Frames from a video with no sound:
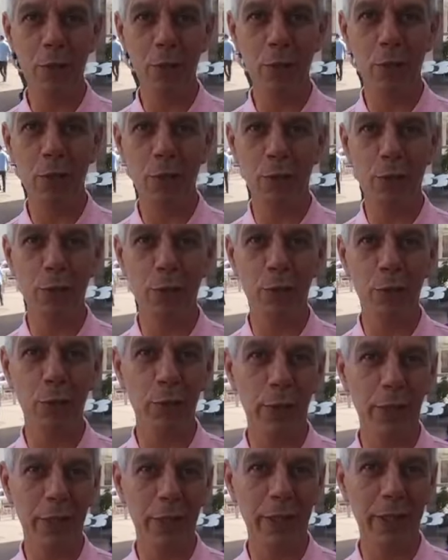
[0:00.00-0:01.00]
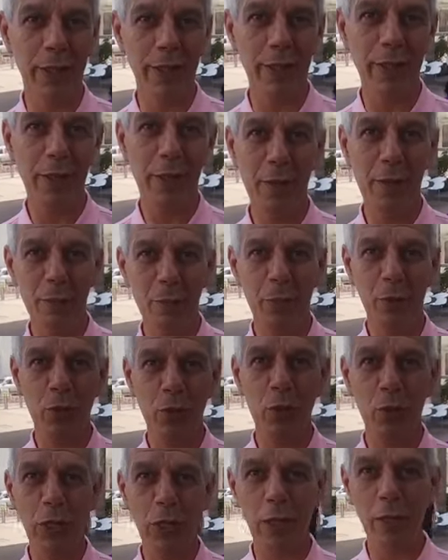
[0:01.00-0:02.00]
نشوفوا آه،
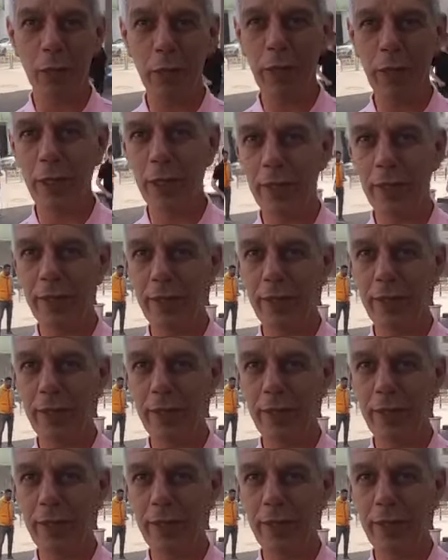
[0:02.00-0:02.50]
بطوله آه، قويه ملي